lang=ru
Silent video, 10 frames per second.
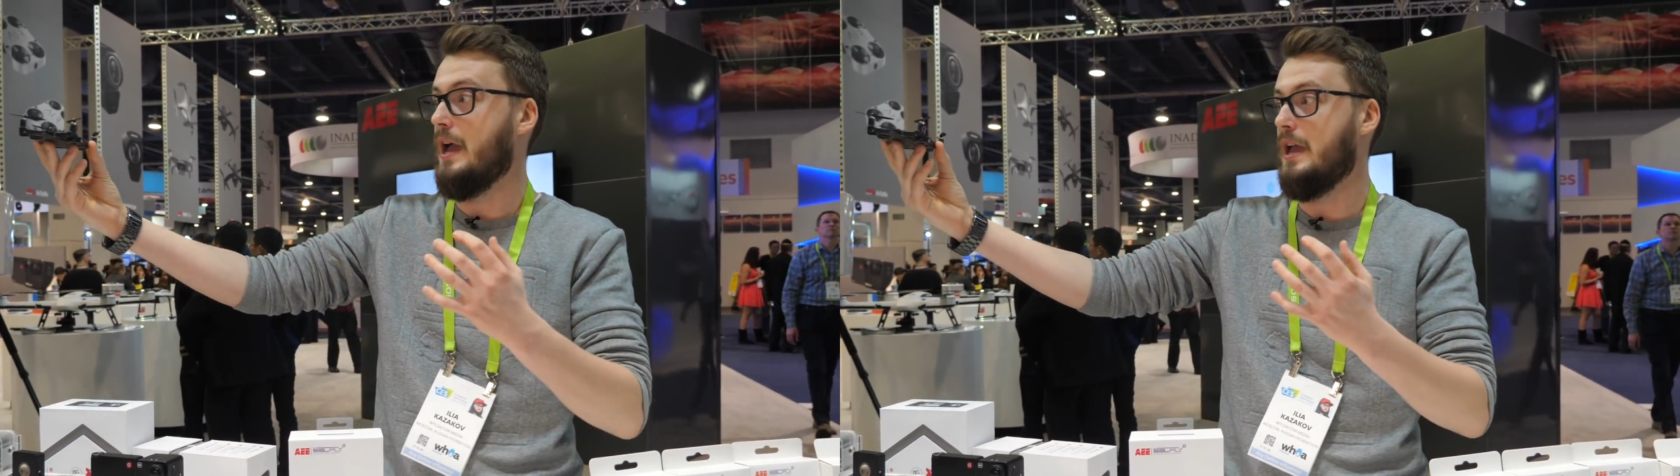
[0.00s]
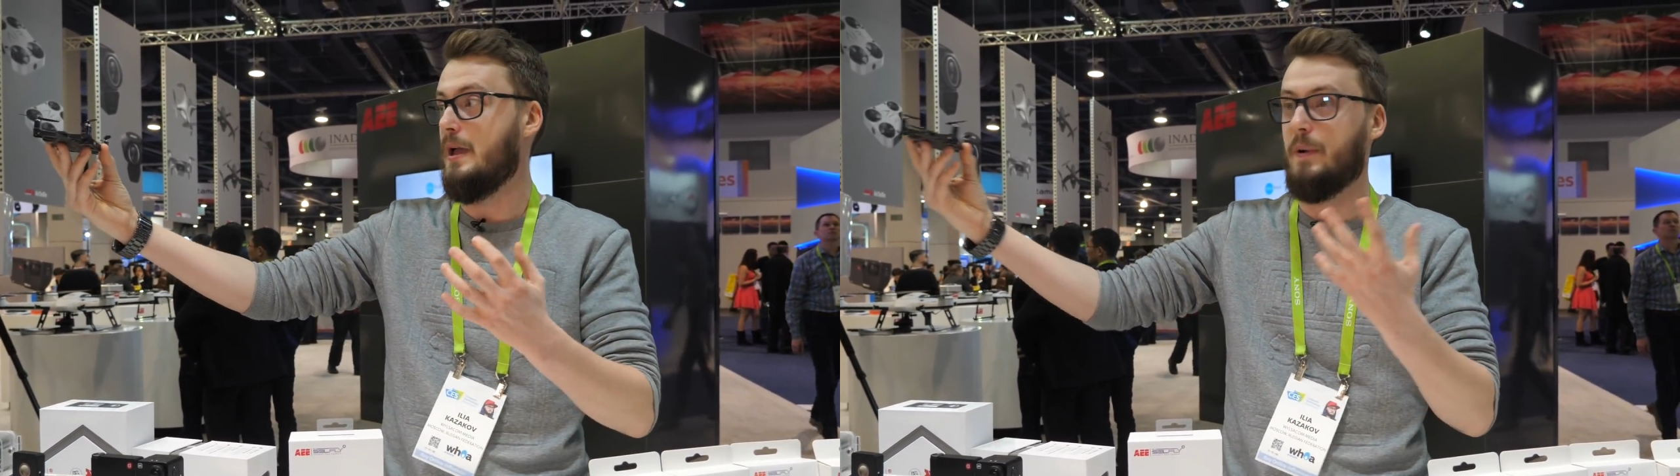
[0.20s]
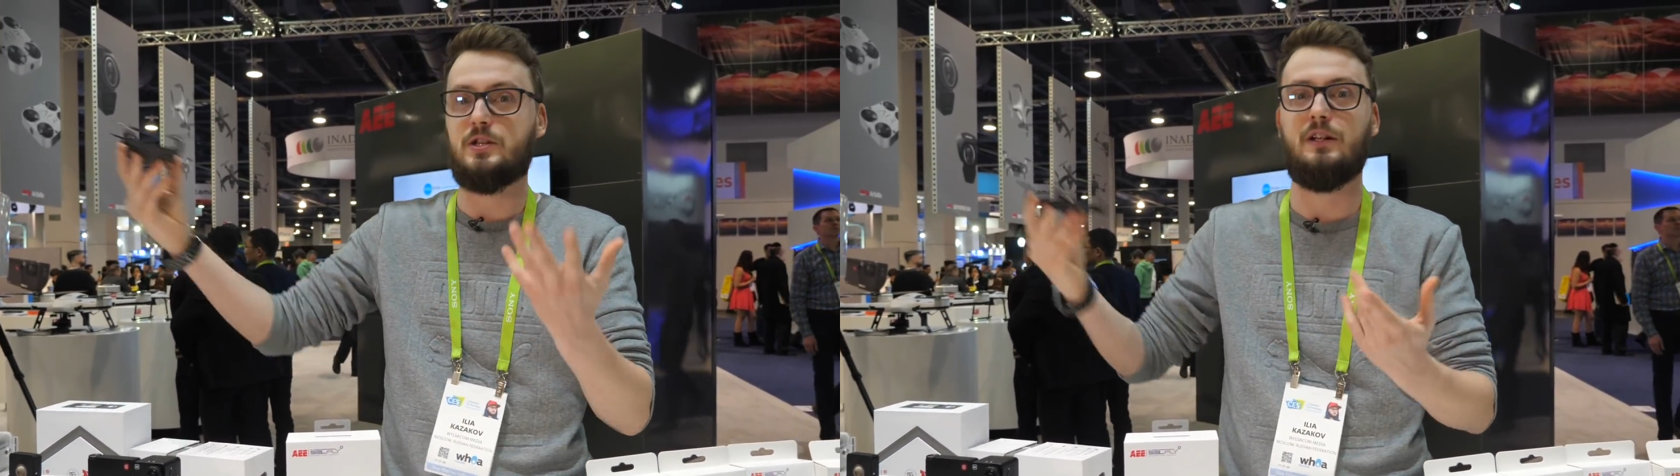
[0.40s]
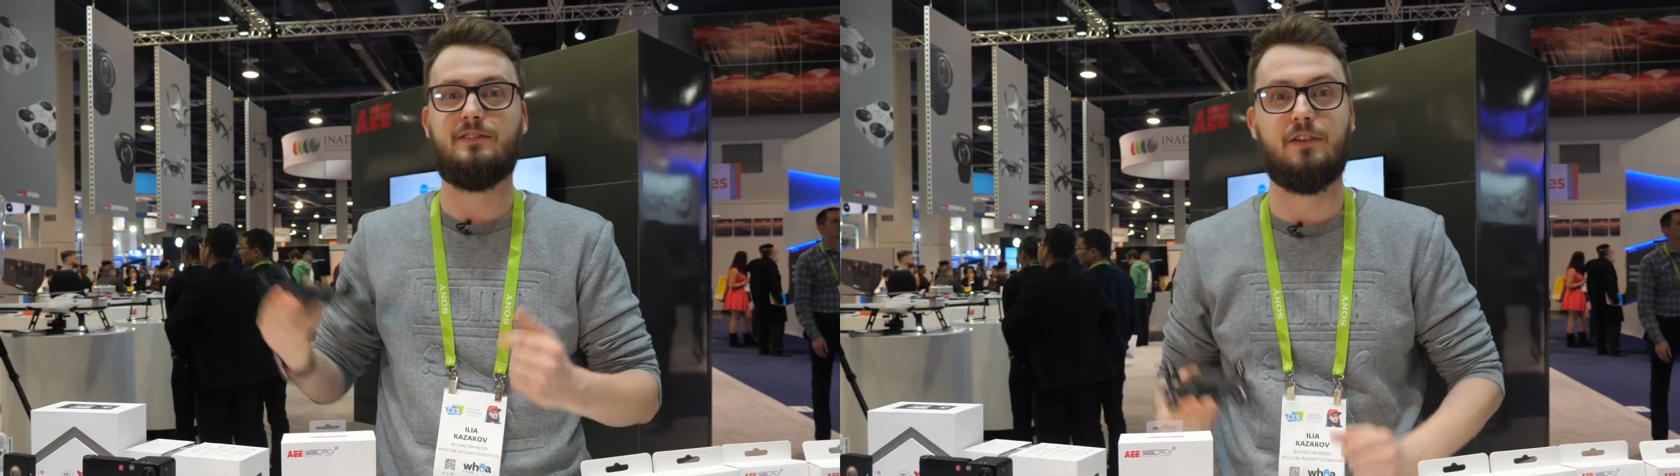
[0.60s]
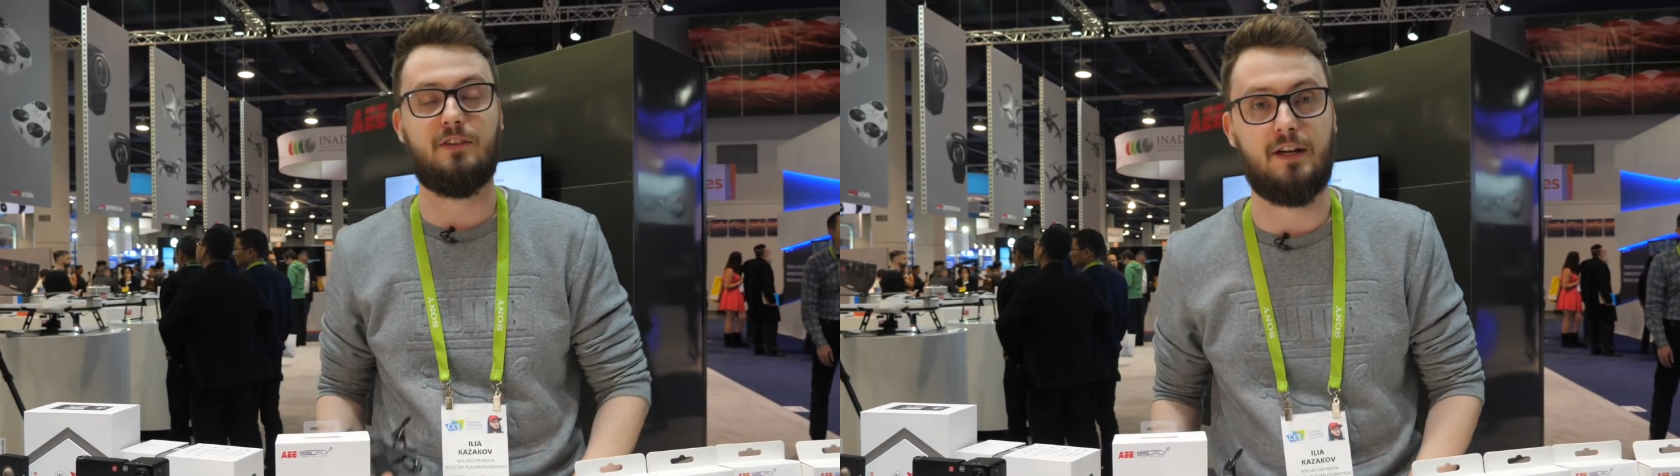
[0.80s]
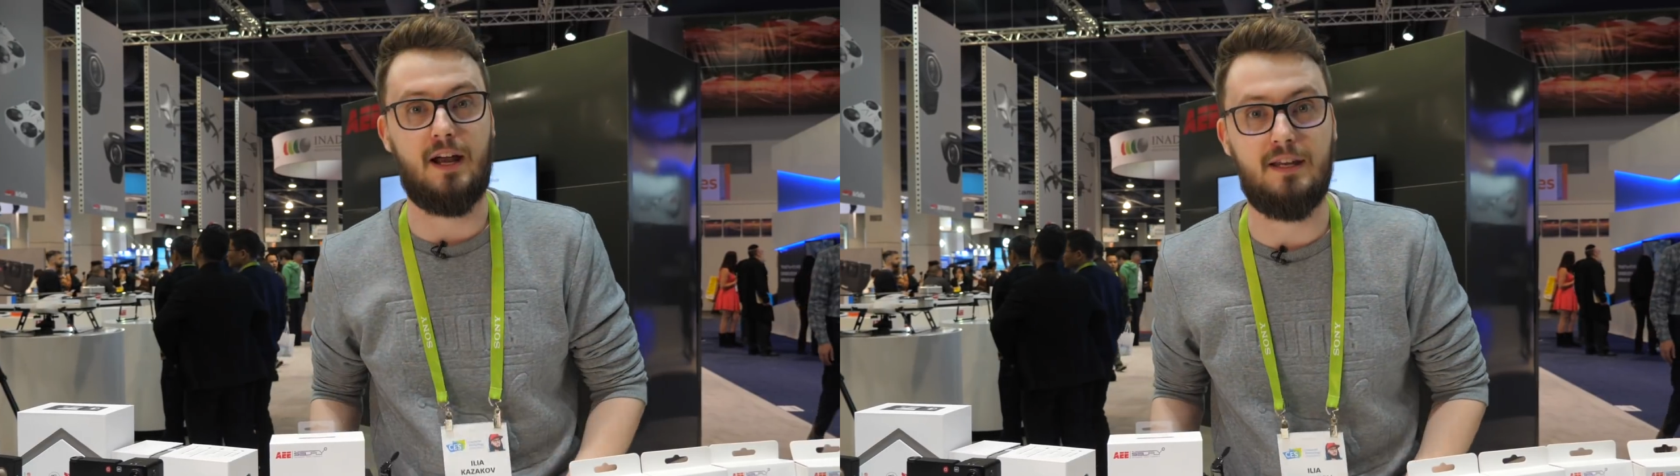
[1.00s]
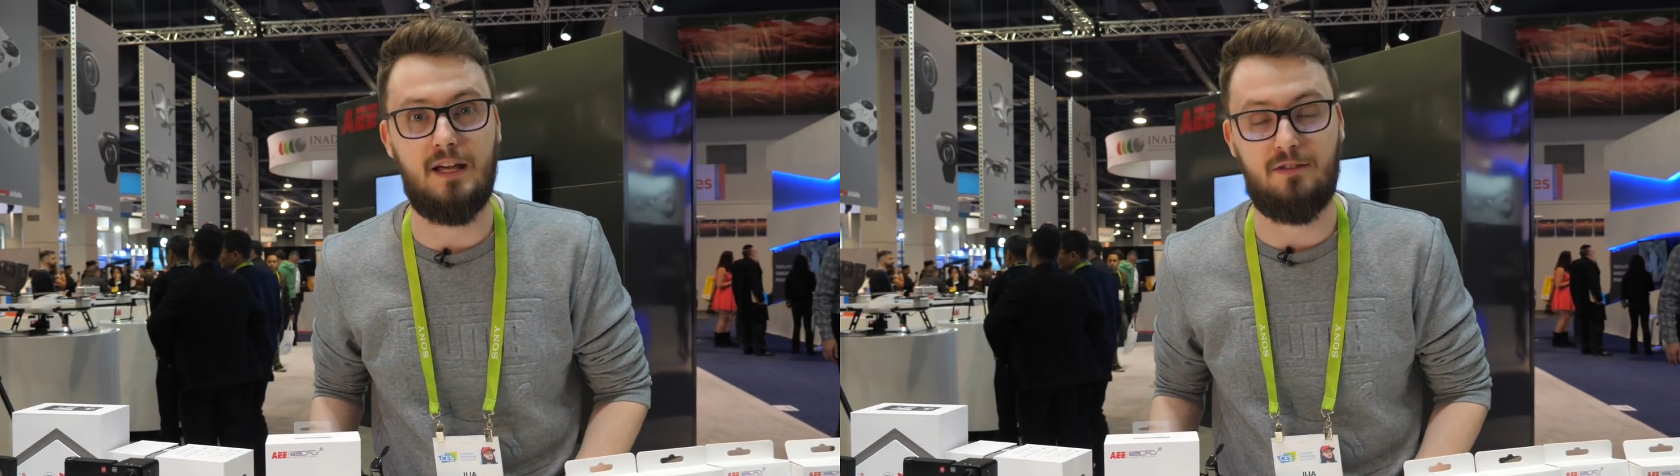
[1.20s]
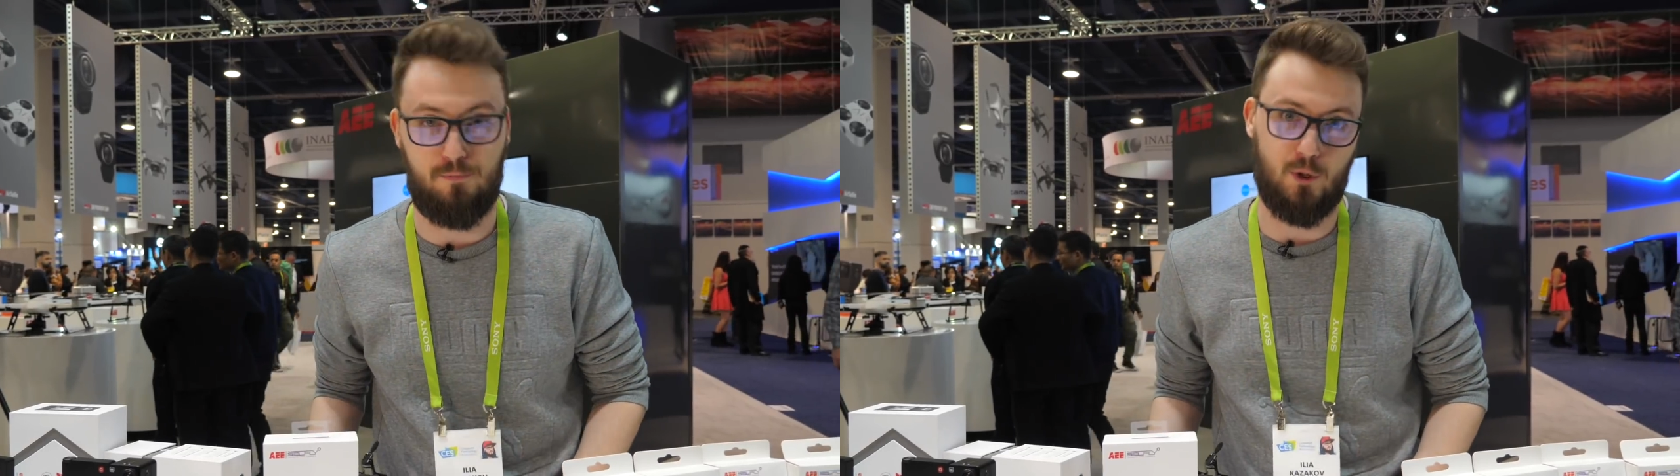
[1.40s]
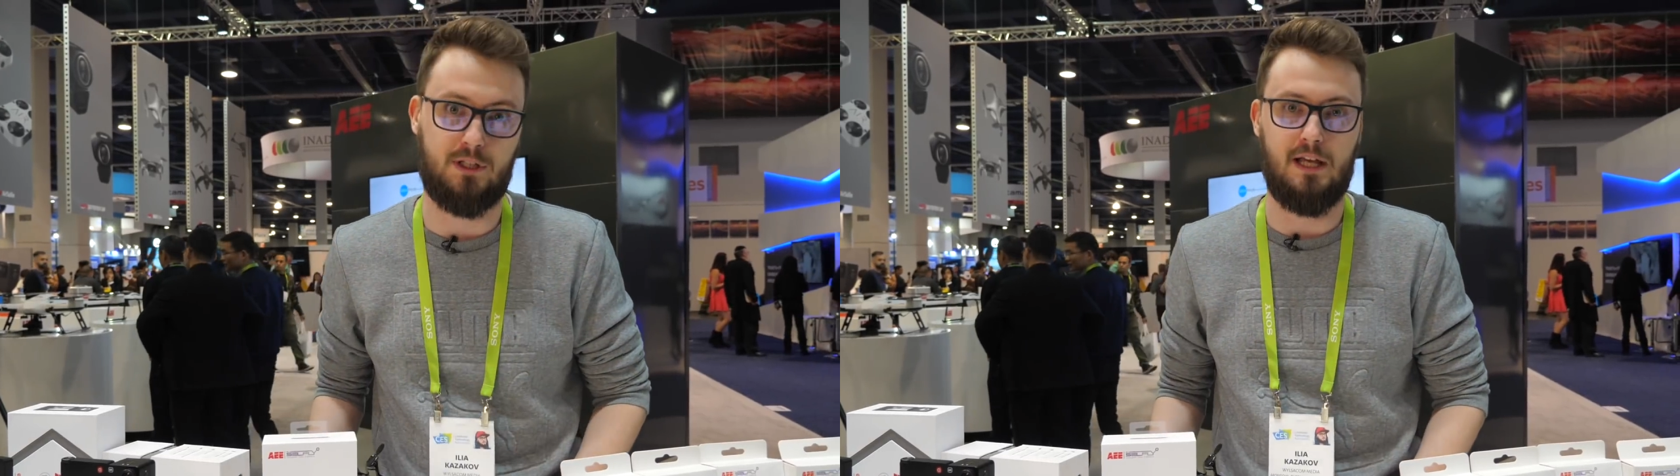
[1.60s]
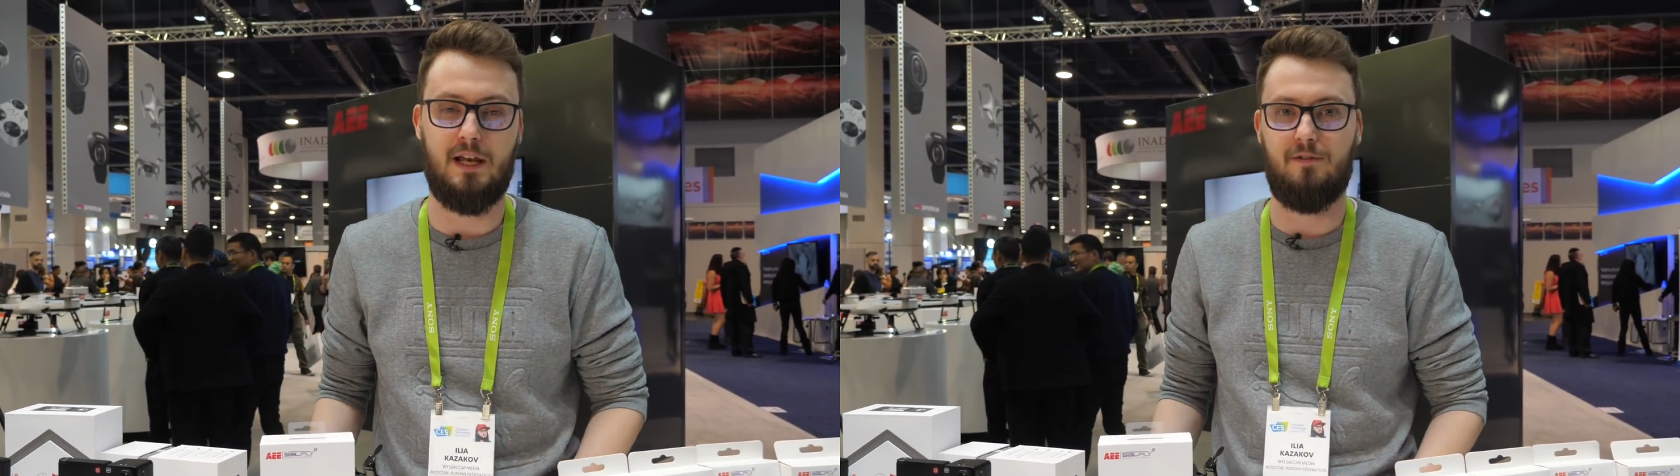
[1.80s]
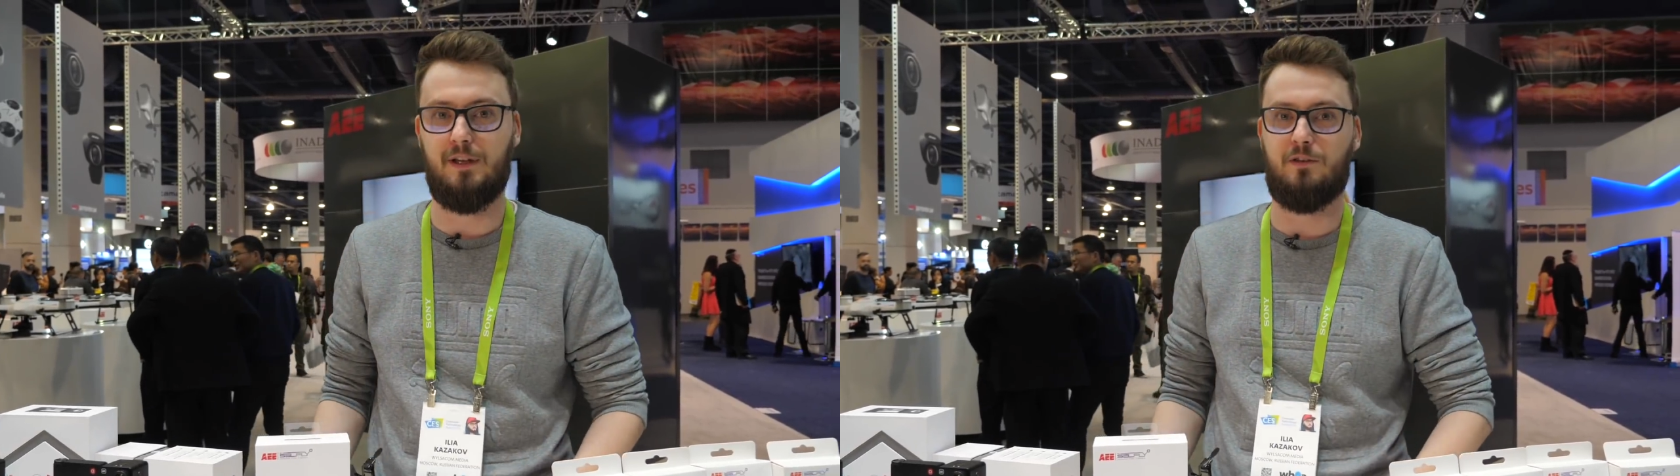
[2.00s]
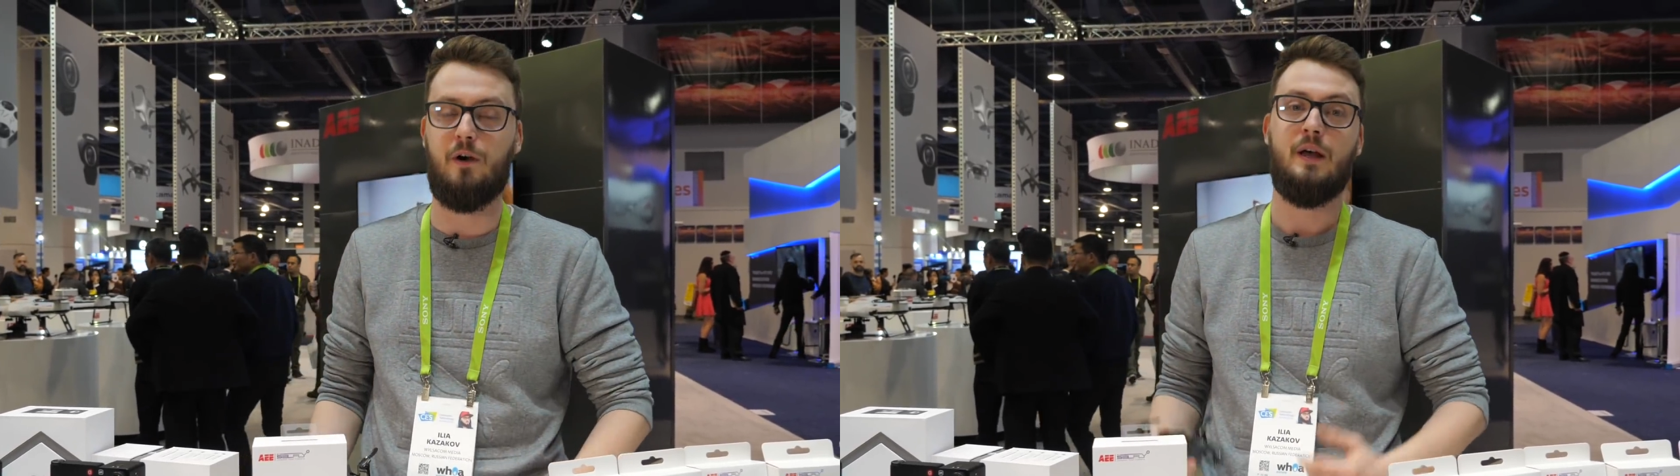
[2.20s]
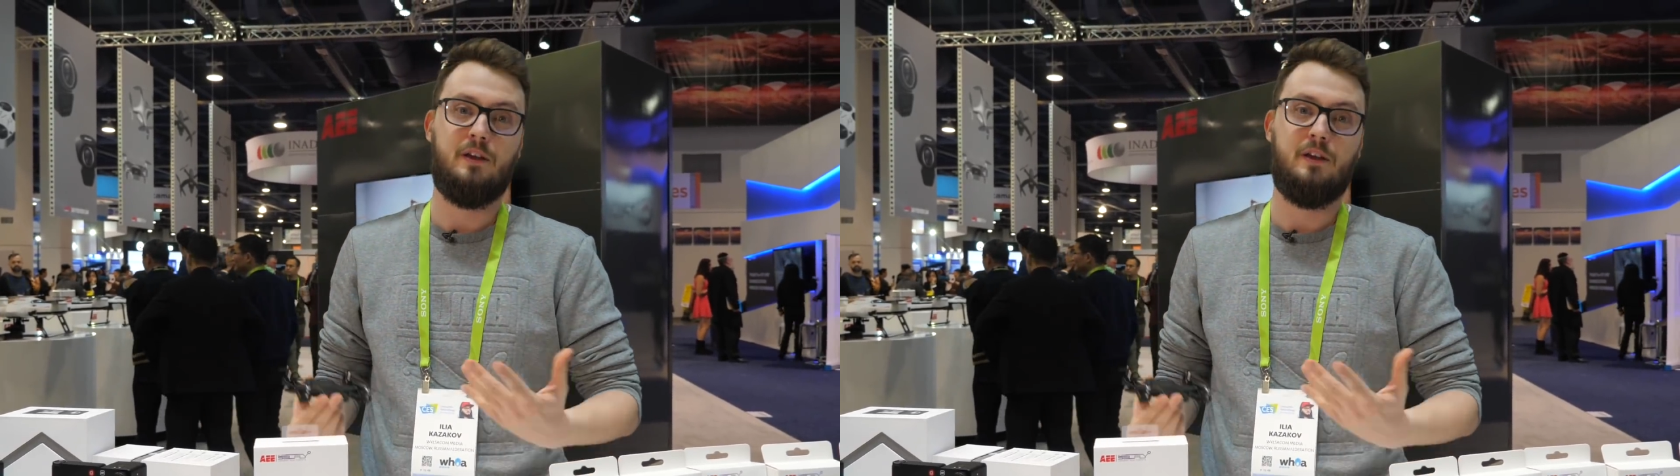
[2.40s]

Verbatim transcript: И, пожалуйста, сохраняйте фото или видео